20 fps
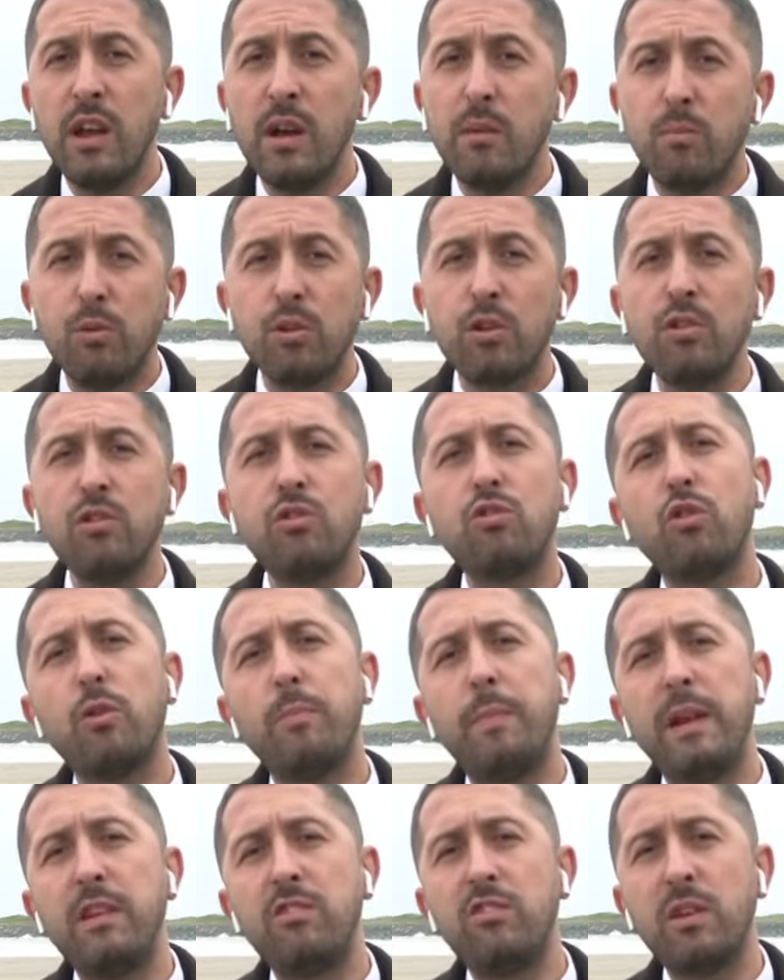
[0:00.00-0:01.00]
Bugün
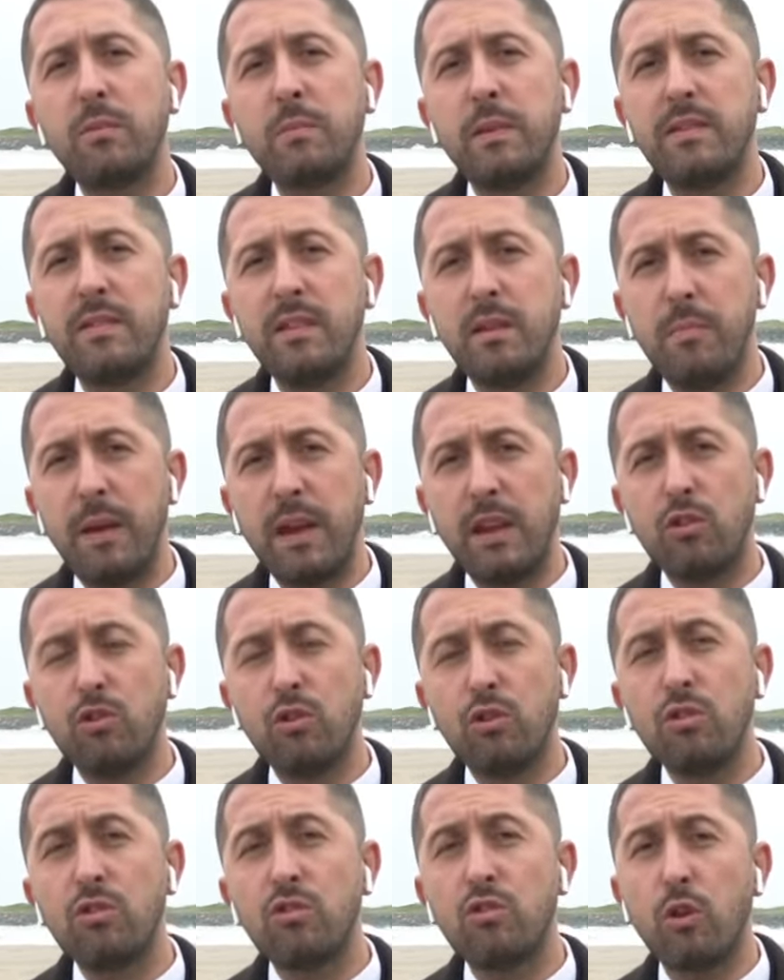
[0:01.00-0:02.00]
stopere çekmesini
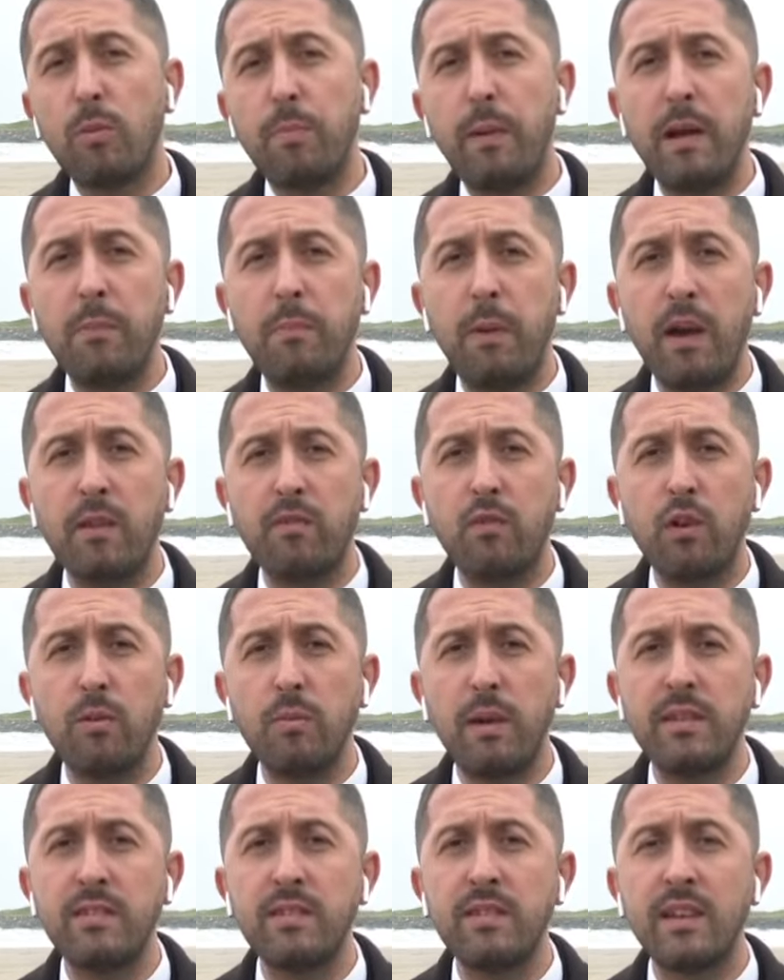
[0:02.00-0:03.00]
bekliyoruz. Stoper
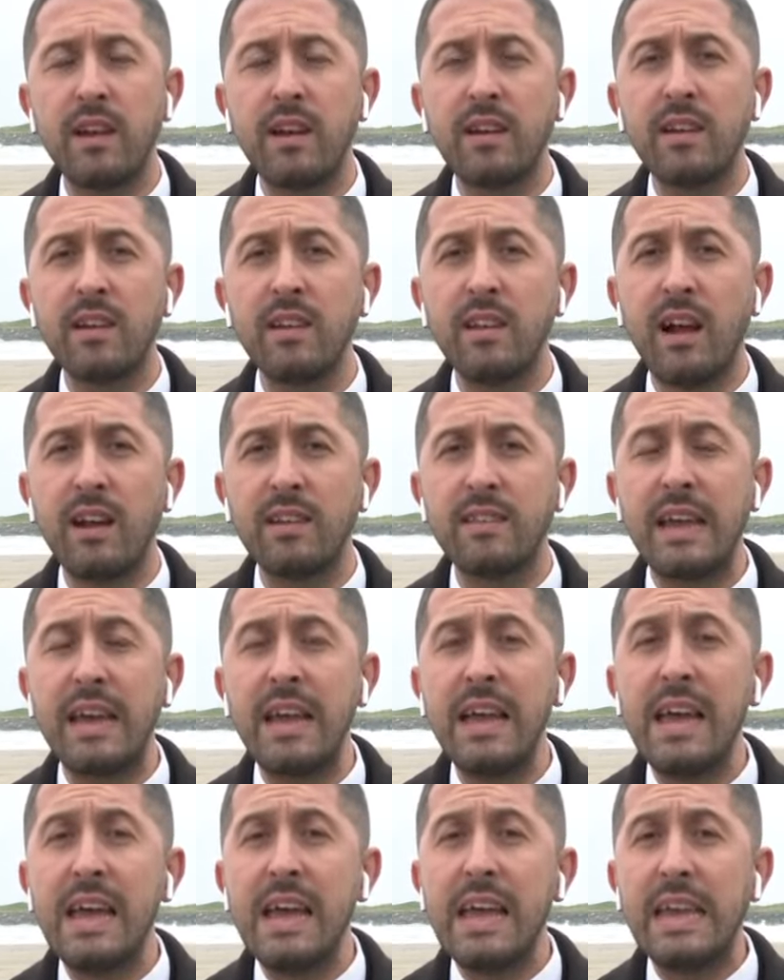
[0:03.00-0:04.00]
performansı da akıllarda
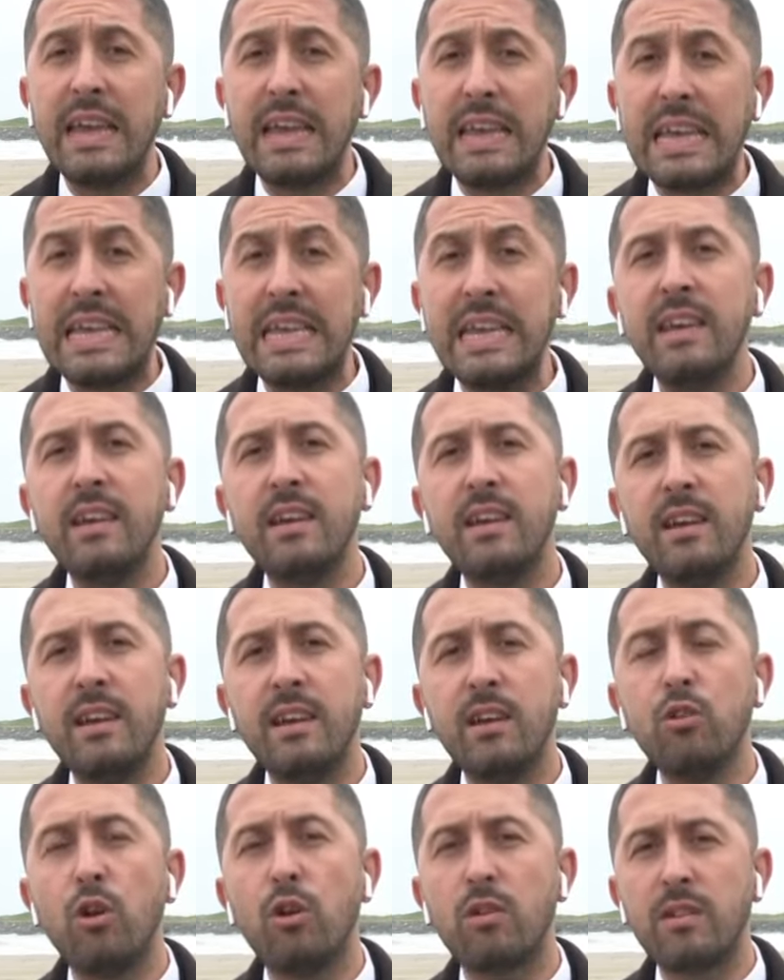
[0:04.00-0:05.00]
iyi e,
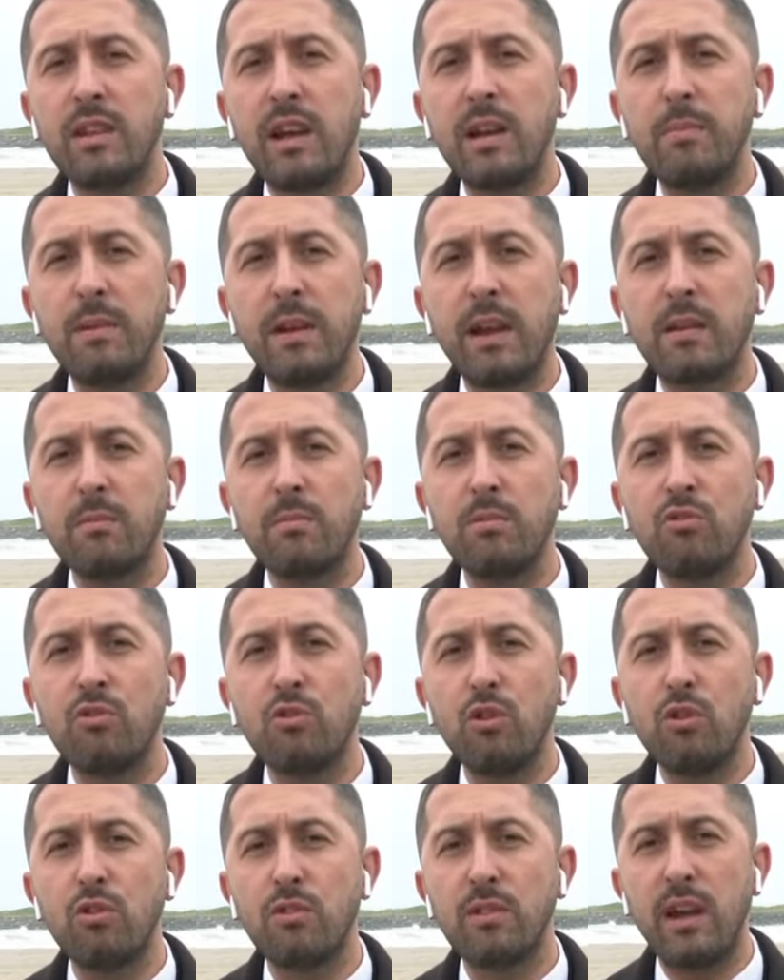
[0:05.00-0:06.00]
notlar bırakmıştı
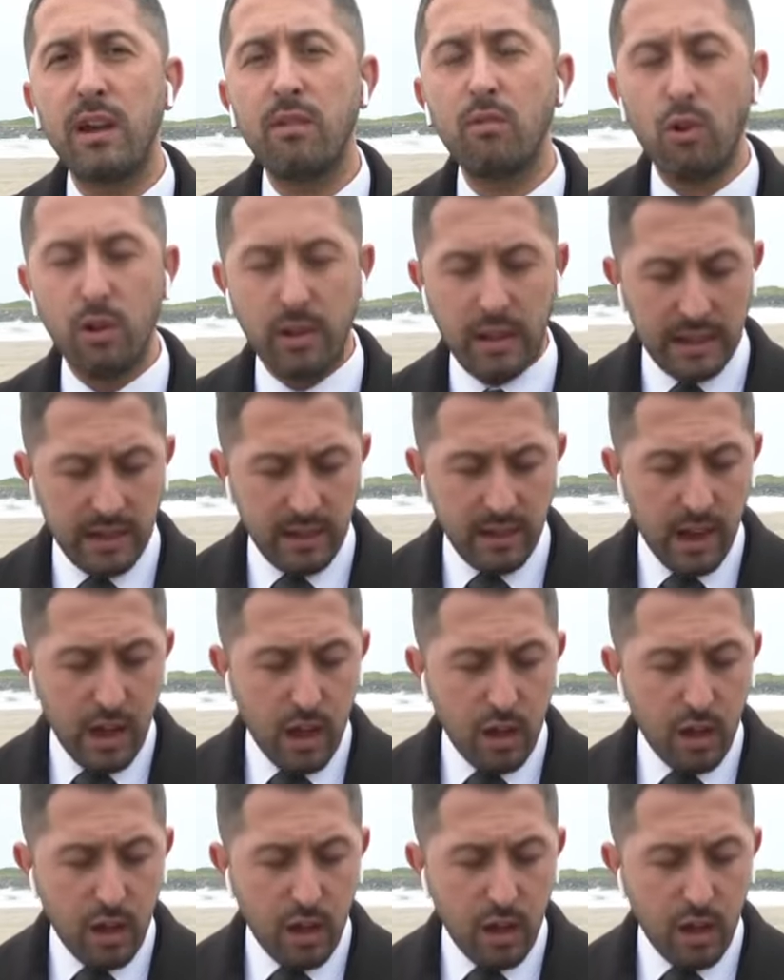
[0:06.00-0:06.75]
Osterwolde'nin.